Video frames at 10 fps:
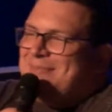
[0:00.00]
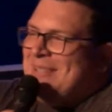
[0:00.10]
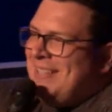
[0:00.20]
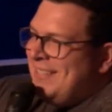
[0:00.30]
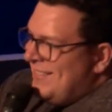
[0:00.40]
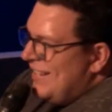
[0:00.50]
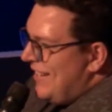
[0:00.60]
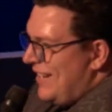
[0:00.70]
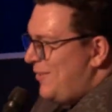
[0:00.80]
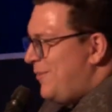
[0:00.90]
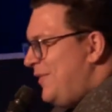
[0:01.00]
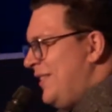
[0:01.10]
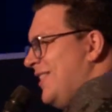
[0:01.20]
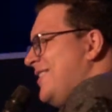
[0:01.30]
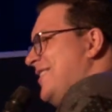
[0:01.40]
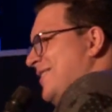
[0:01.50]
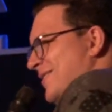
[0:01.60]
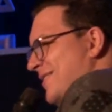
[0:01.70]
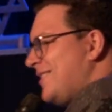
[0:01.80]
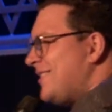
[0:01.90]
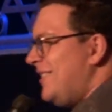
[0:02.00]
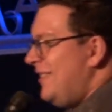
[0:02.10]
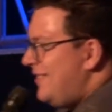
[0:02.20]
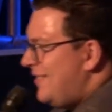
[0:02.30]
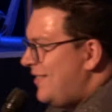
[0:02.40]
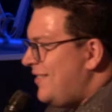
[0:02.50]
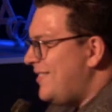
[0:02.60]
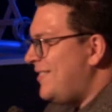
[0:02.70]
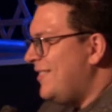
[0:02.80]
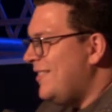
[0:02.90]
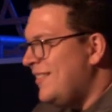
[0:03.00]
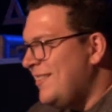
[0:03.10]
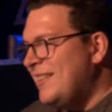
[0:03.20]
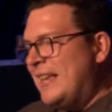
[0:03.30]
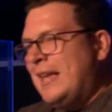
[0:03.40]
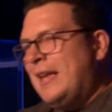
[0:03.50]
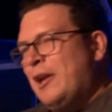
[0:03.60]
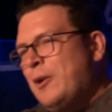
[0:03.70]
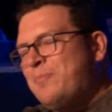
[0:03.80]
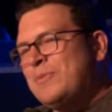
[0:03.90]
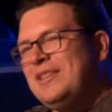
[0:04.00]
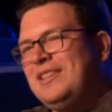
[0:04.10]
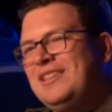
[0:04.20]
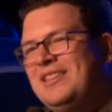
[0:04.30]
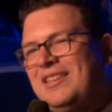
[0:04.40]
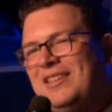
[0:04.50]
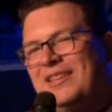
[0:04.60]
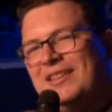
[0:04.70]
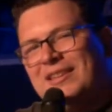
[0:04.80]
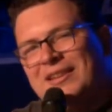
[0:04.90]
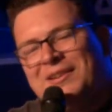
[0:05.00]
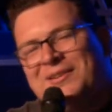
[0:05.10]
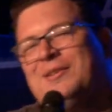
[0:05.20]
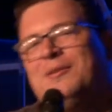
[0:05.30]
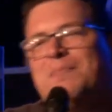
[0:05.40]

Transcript: menino, ele era novinho, ele tinha uns 15 anos, e o